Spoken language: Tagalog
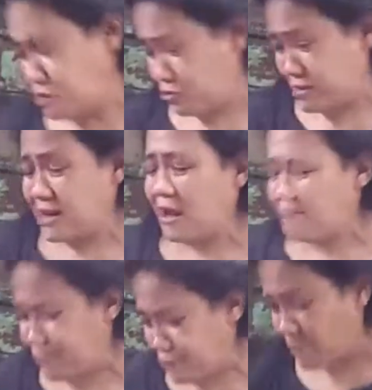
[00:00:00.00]
Yun
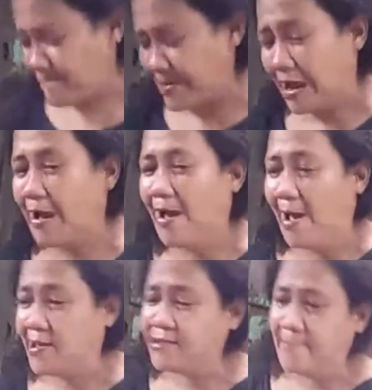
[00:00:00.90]
lang po ang
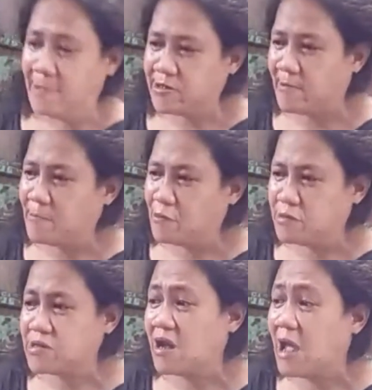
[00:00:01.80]
pinakaaasam-asam
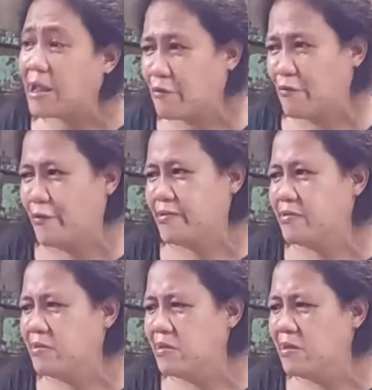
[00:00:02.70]
ko sa
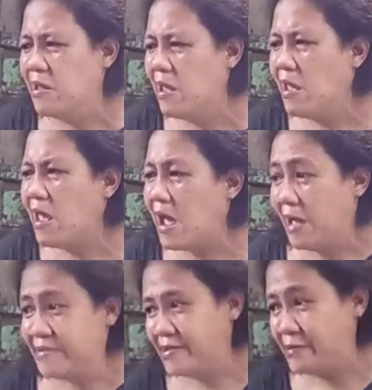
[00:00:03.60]
ngayon.
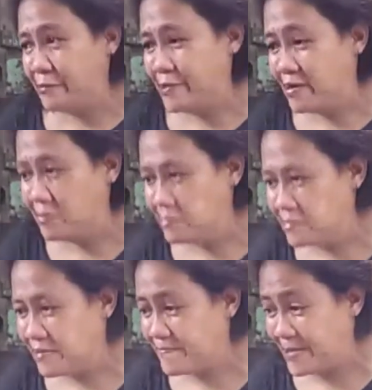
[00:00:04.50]
At yun
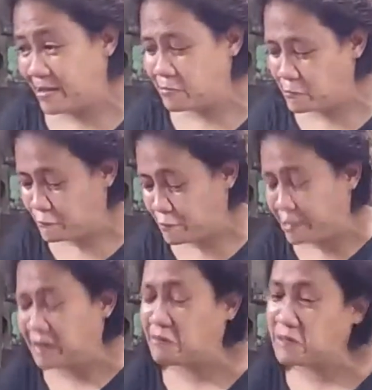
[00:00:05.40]
ang
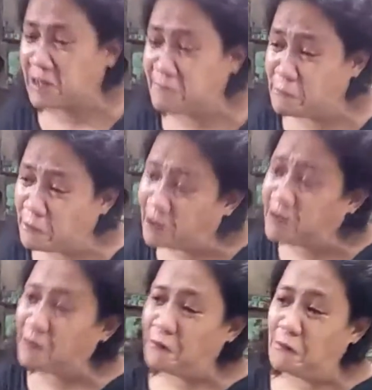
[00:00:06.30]
pinagbuwal ko sa
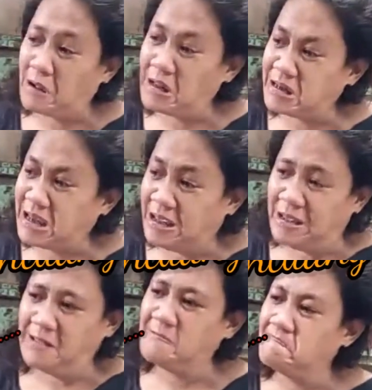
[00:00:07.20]
buhay ko
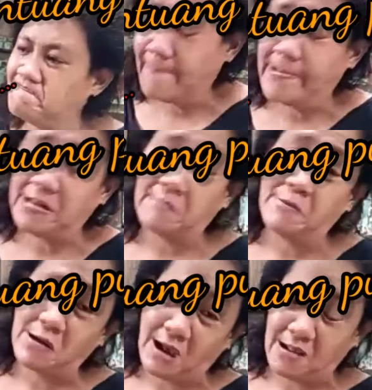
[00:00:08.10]
kasi lapit na
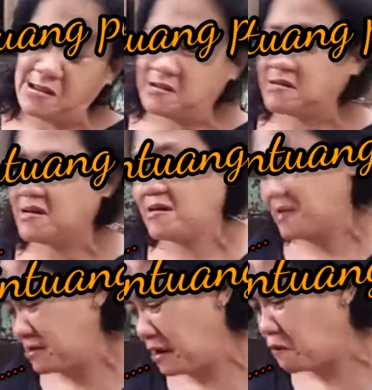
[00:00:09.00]
mag-college
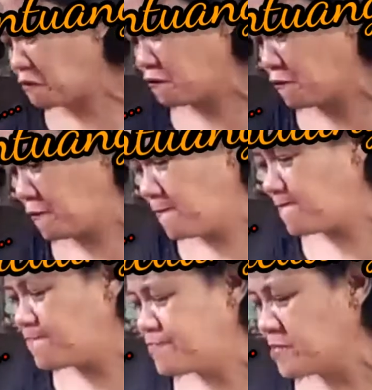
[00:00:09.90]
ang anak ko.
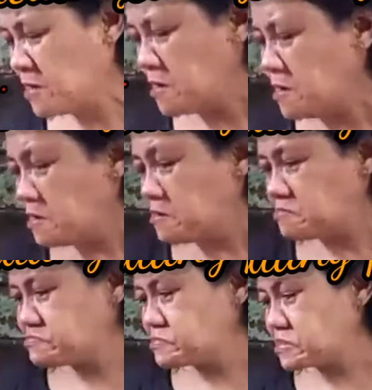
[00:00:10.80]

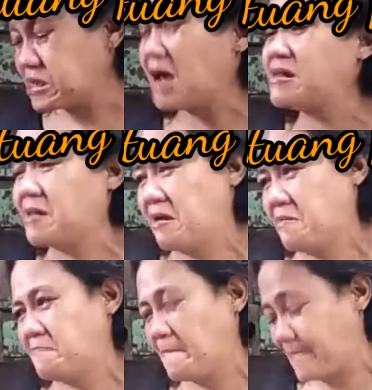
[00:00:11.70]

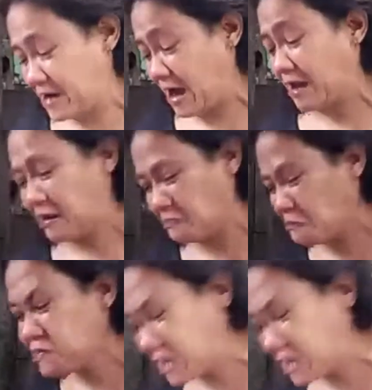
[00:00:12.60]
Sana mapag-aral ko